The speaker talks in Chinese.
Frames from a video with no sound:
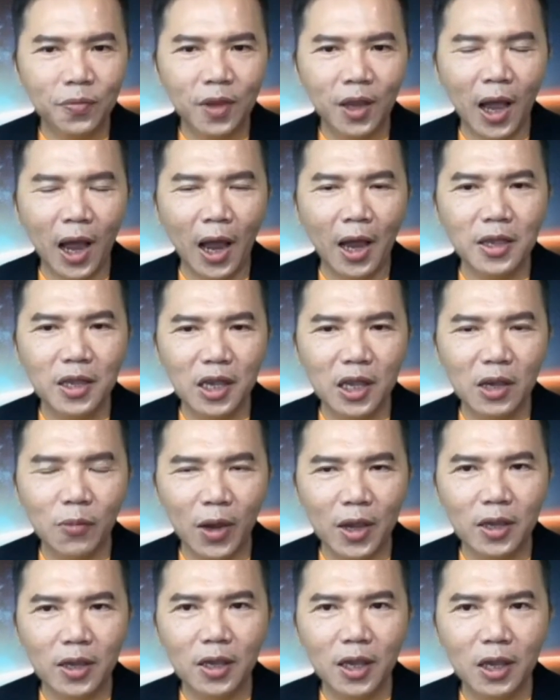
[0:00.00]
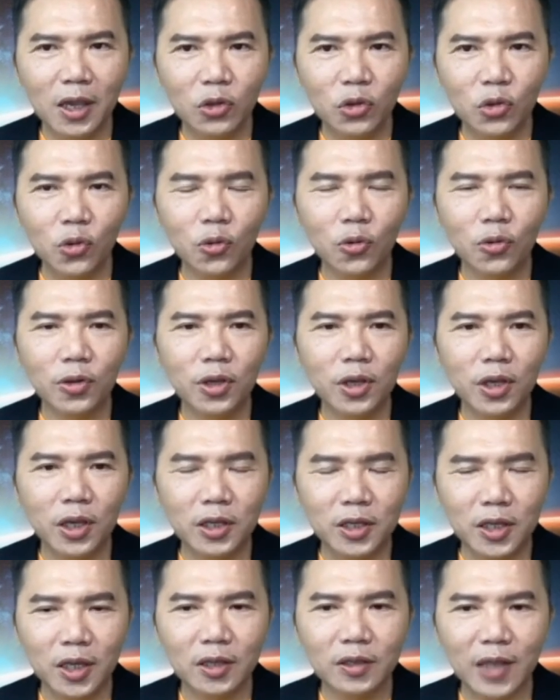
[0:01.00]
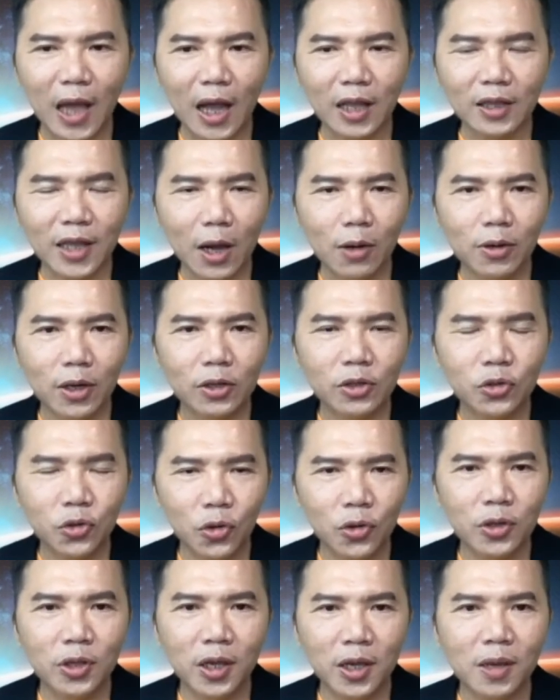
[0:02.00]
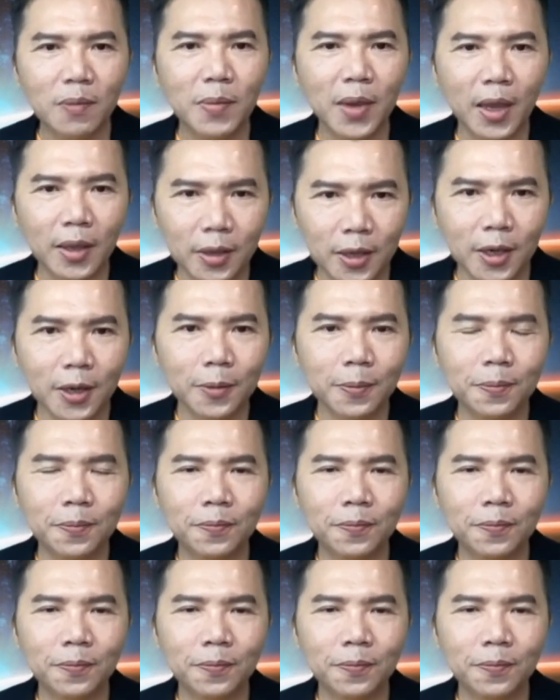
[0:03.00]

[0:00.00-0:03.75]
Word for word: 还以为印度已经达到了群体免疫，